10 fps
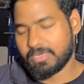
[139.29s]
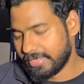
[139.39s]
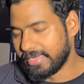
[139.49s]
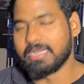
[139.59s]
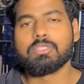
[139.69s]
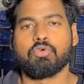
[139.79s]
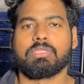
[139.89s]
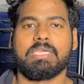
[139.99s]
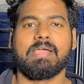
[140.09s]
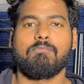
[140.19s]
नीडल जो
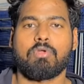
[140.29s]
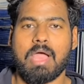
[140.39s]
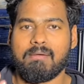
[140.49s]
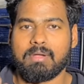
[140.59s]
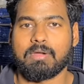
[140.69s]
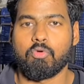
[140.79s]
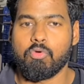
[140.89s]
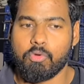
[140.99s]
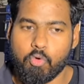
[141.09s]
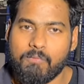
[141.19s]
होती है वो कार्बेटर को
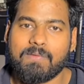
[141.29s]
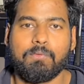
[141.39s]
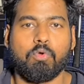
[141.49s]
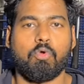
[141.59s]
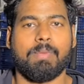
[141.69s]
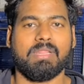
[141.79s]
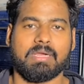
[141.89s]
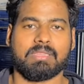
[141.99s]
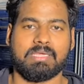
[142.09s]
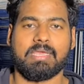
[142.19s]
ओवरफ्लो को बंद
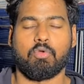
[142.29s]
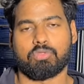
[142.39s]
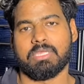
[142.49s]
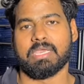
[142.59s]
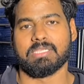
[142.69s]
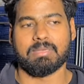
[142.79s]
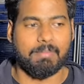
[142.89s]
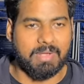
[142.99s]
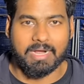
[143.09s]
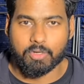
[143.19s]
करती है रोकती है जब
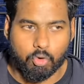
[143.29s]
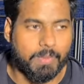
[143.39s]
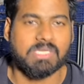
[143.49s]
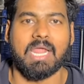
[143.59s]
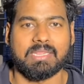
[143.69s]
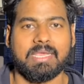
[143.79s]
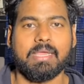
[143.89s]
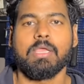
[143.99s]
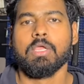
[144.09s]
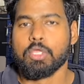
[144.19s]
हम गाड़ी रोड पर चलाते हैं